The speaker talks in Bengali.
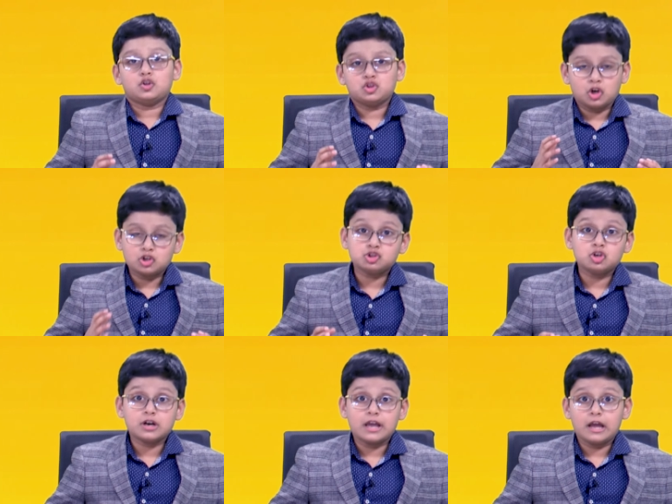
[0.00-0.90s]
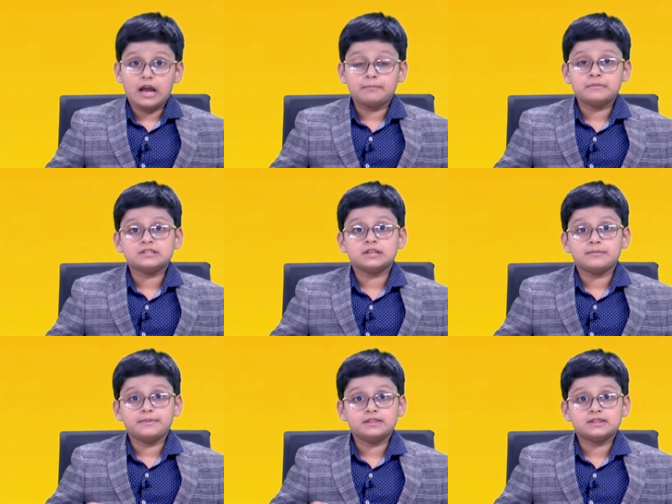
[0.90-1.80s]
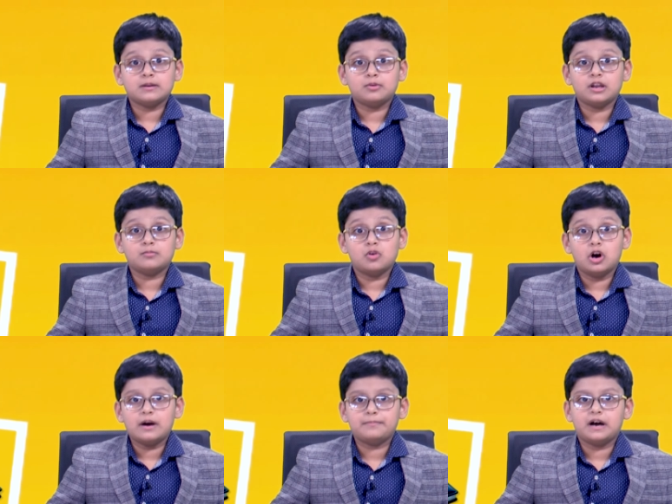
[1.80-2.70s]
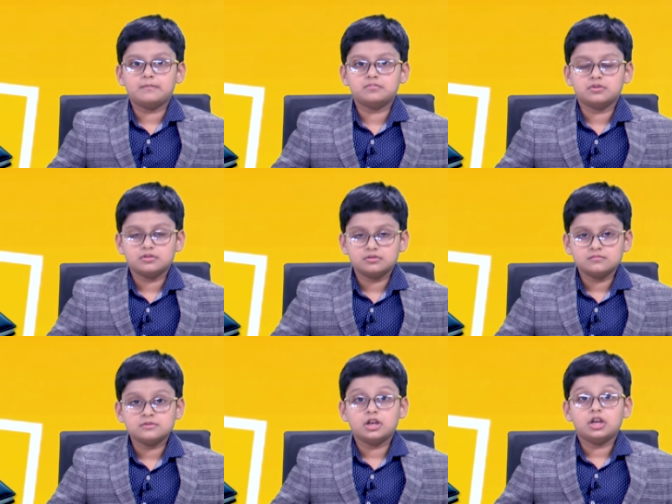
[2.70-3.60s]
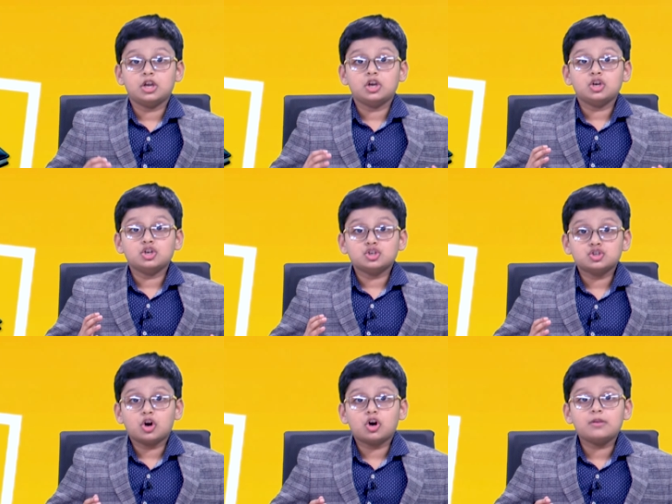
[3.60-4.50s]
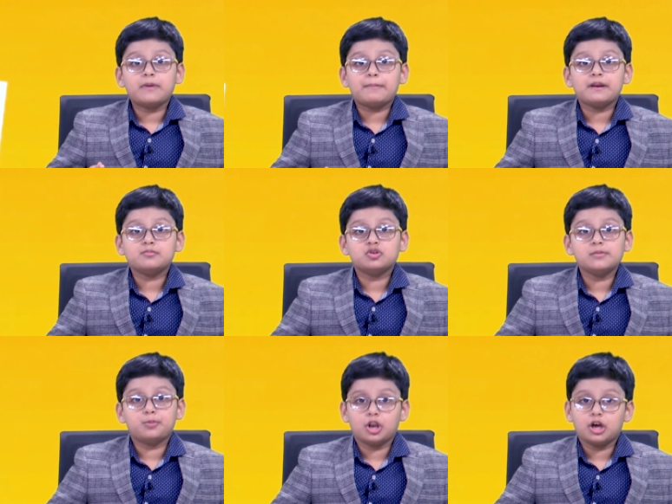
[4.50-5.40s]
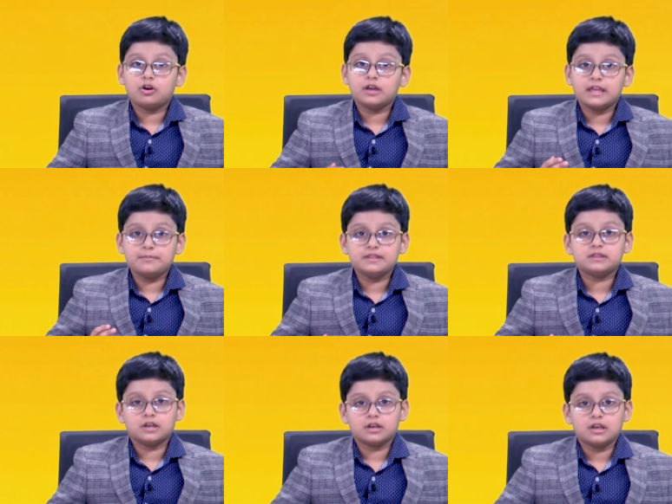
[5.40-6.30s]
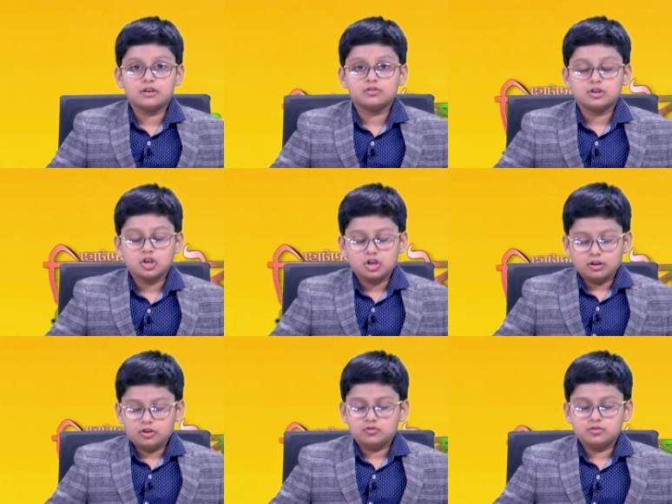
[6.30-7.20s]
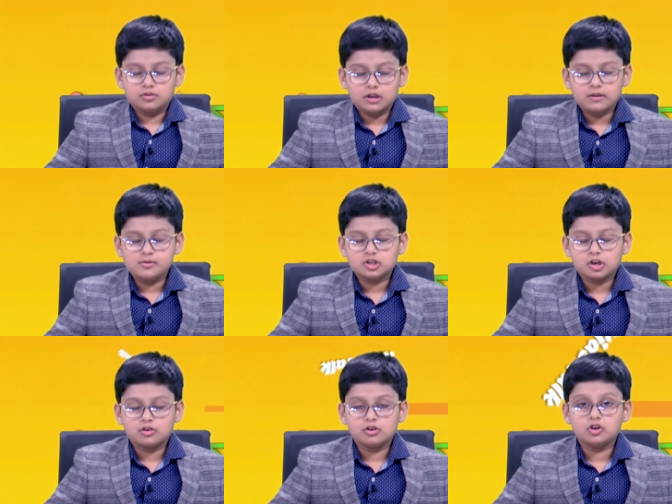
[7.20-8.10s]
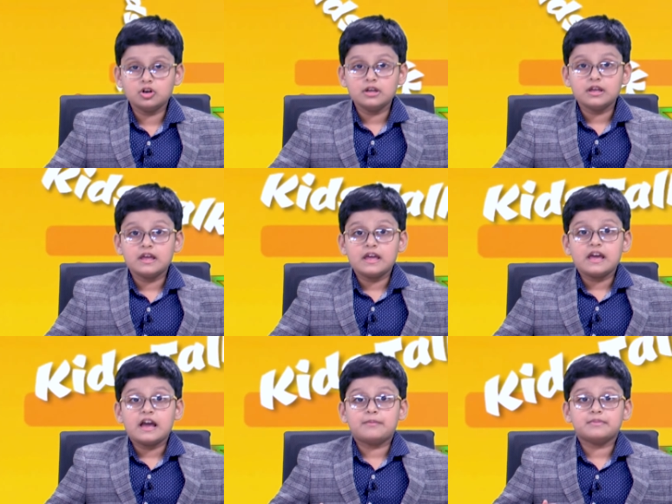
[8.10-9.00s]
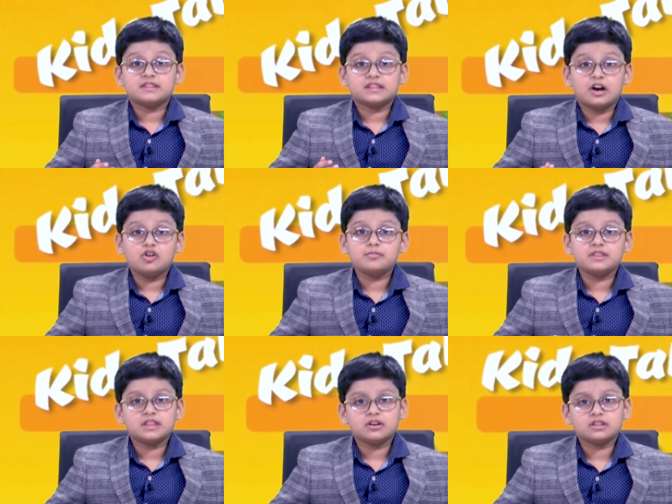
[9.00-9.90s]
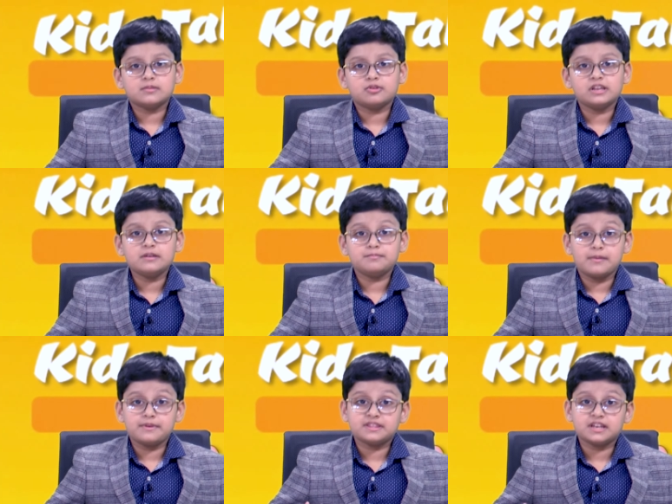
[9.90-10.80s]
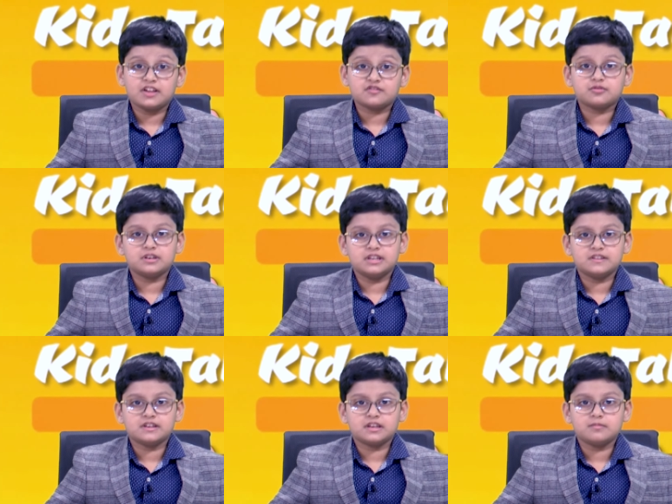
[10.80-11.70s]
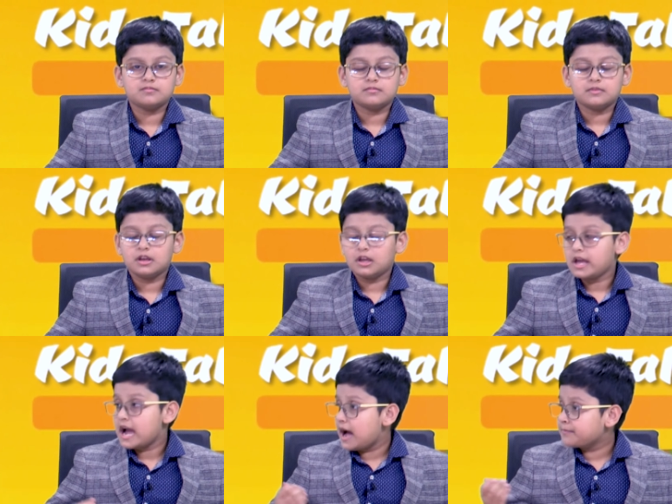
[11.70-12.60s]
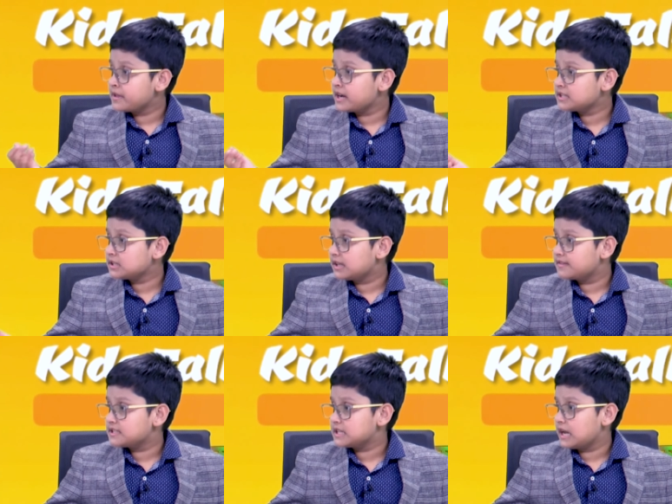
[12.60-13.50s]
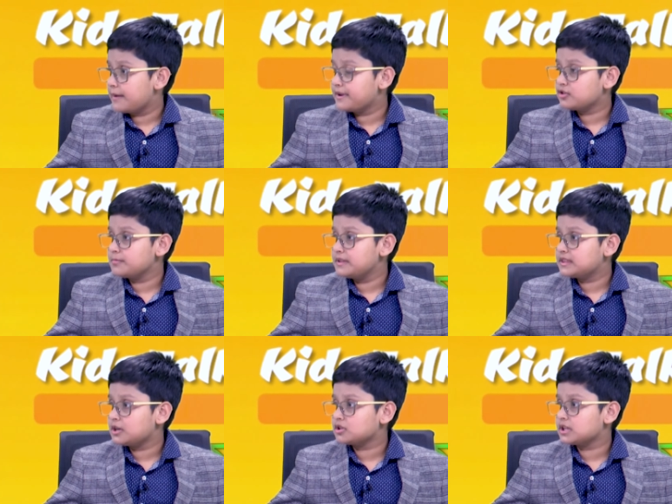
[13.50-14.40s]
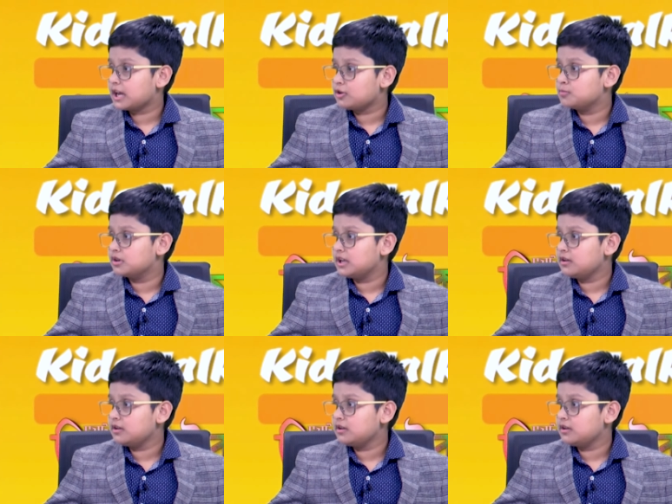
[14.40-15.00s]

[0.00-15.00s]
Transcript: দর্শক আমরা জানি মিথ্যা বলা মহাপাপ সকল পাপের মূল বলা হয় এই মিথ্যাকে দুঃখের বিষয় হলো আমরা তাও মিথ্যা কথা বলি বা মিথ্যার আশ্রয় নিয়ে থাকি আপনার কাছে জানতে চাই আমরা এত মিথ্যা কথা কেন বলি